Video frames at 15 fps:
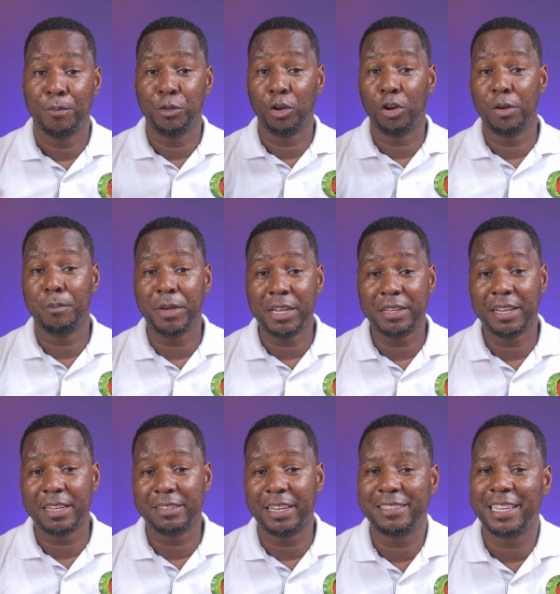No
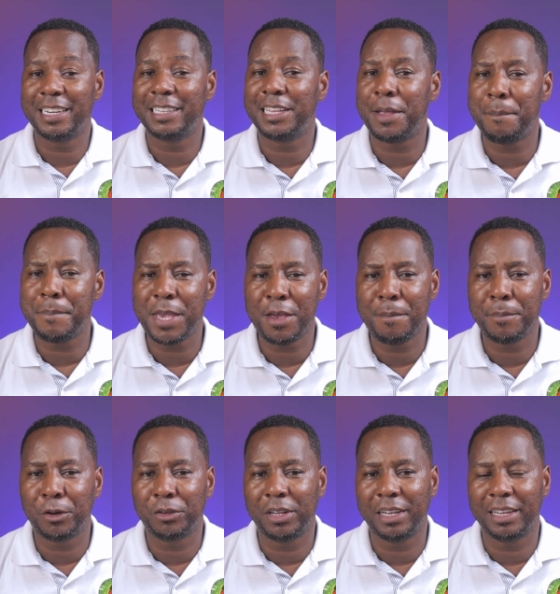olvides hacerte
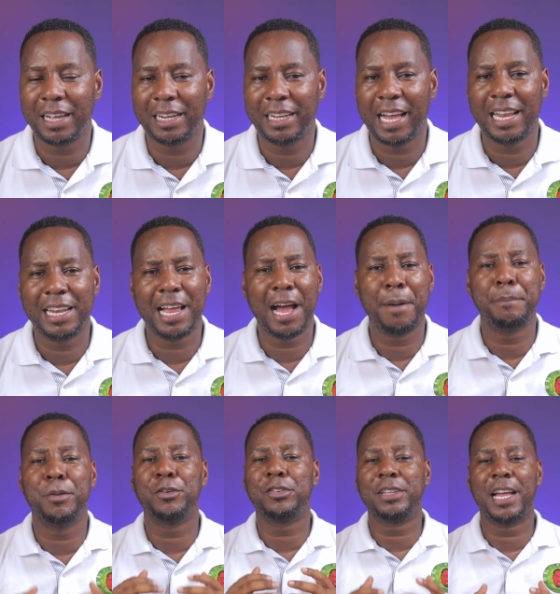miembro del canal
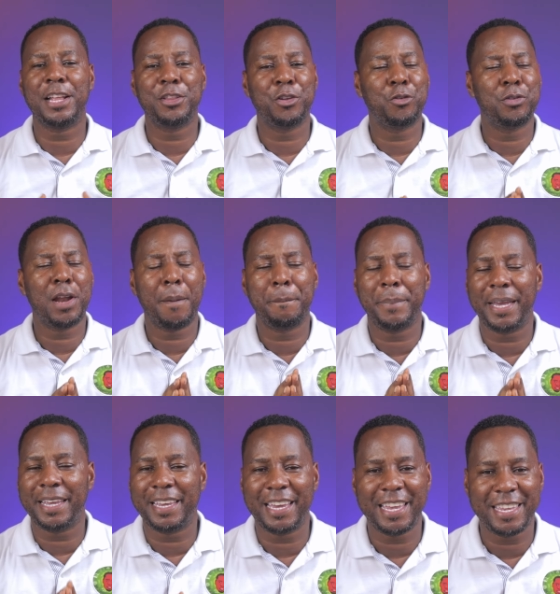aportando una
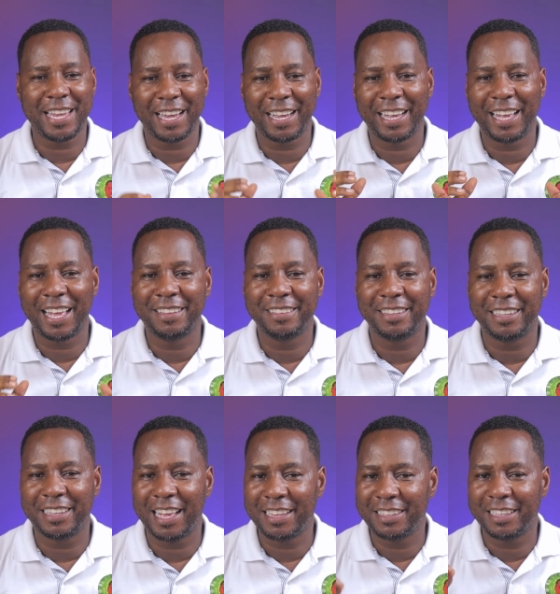pequeña
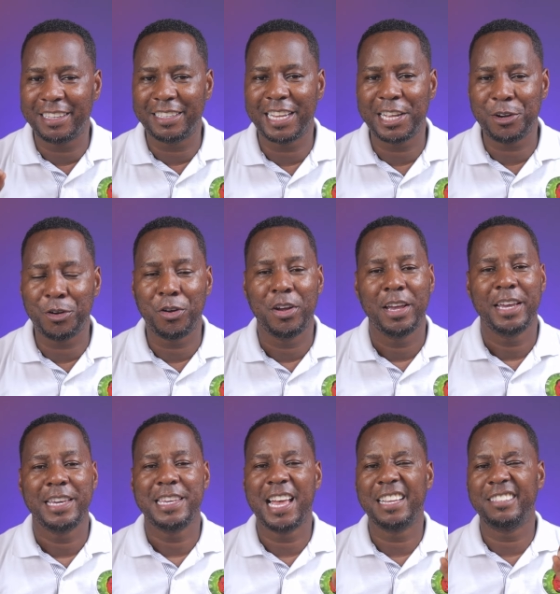cantidad de dinero
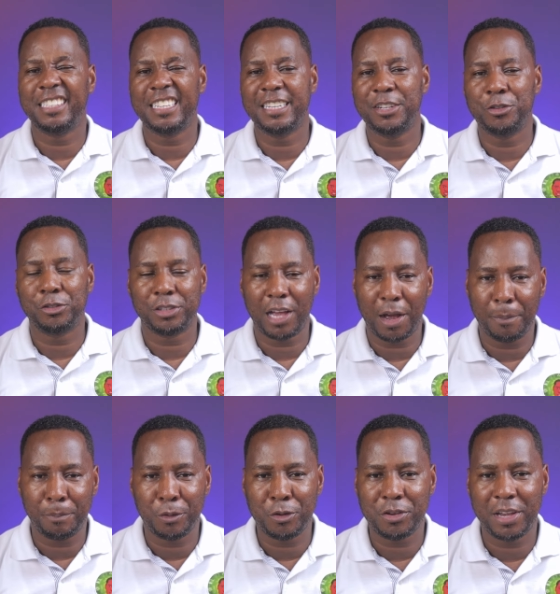y así nos
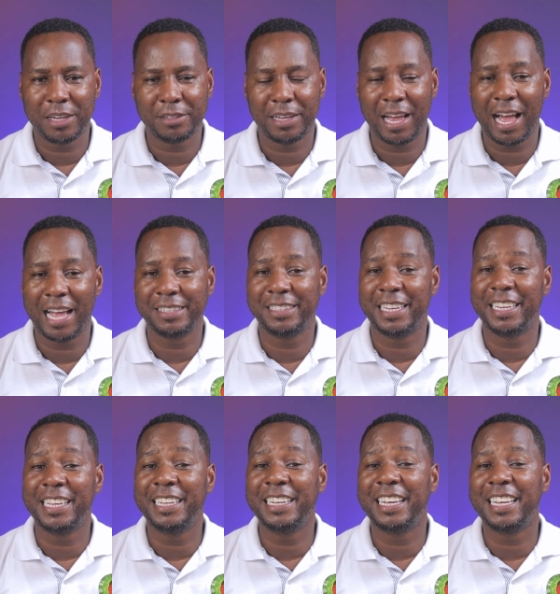apoyas a
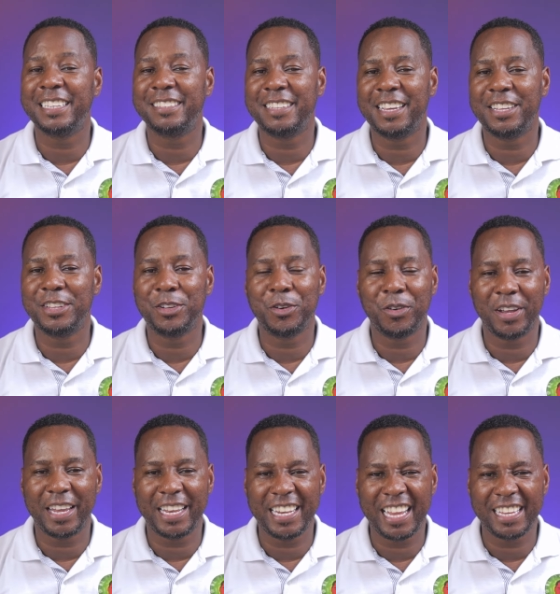seguir creciendo
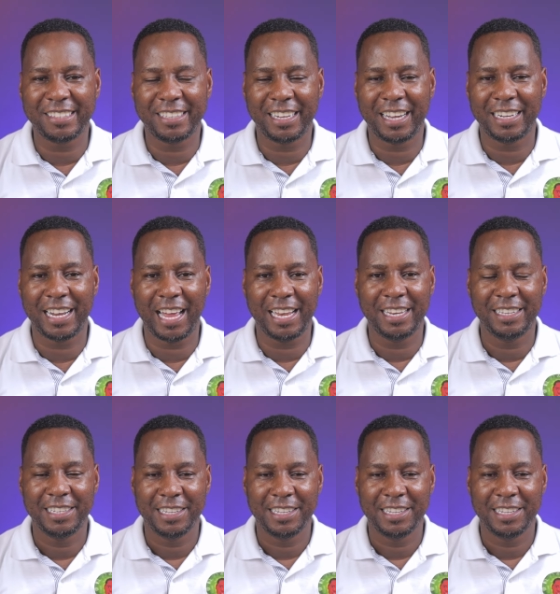en este canal.